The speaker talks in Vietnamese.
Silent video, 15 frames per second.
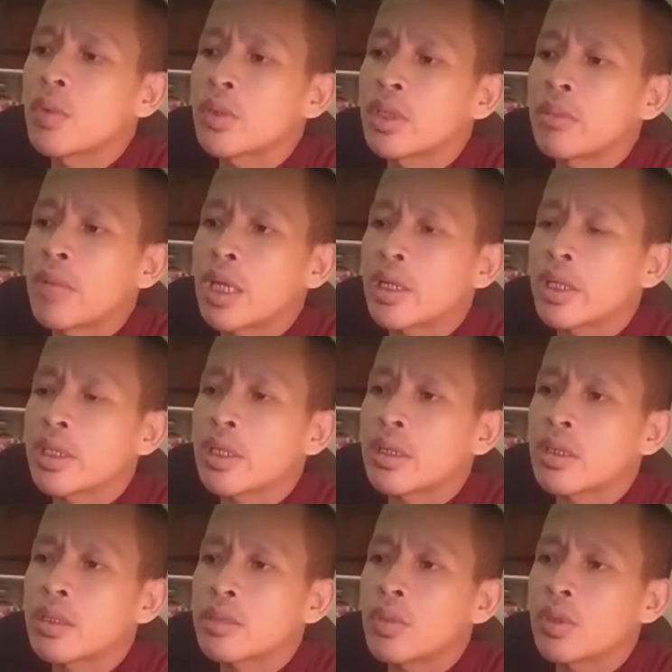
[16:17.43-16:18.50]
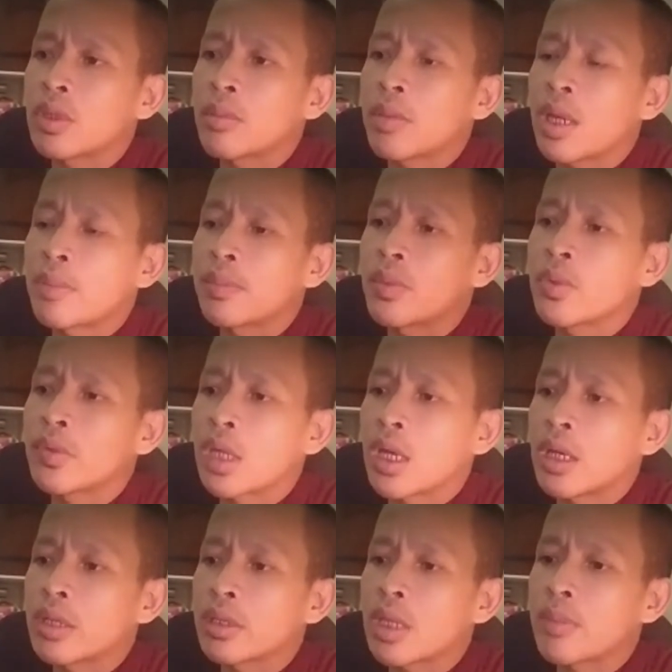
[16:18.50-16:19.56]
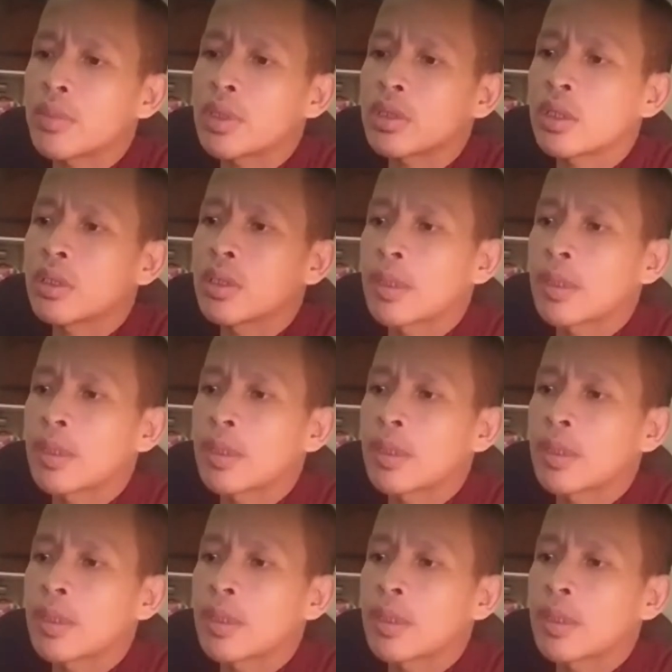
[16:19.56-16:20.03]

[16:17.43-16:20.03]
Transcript: chẹp bạn đây thôi một tập bạn vui sai ta mưa thôi